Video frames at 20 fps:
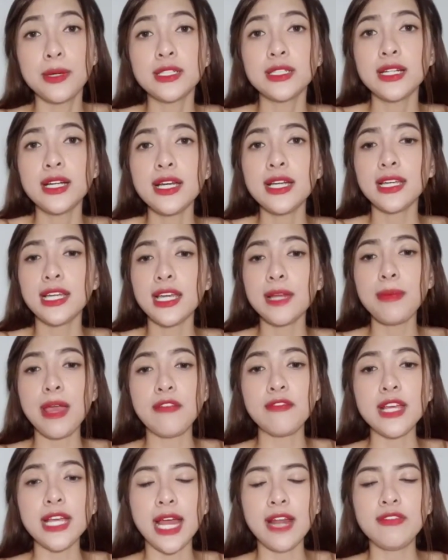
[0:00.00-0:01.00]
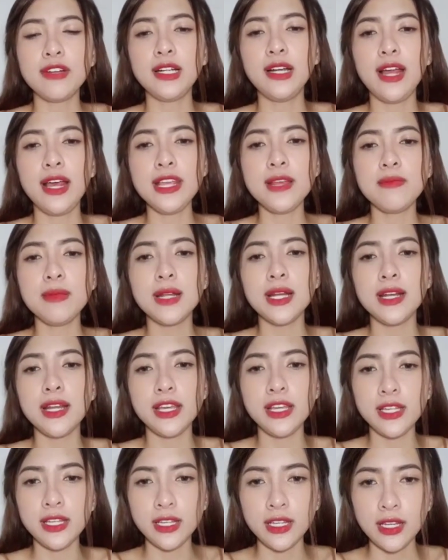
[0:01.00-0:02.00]
mọi người ơi các bạn với thanh phương lê giúp linh
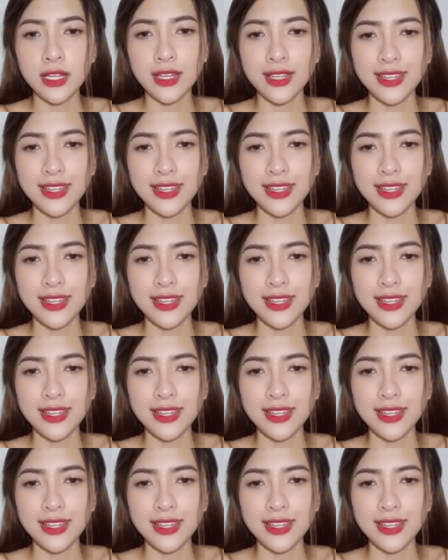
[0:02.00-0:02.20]
đi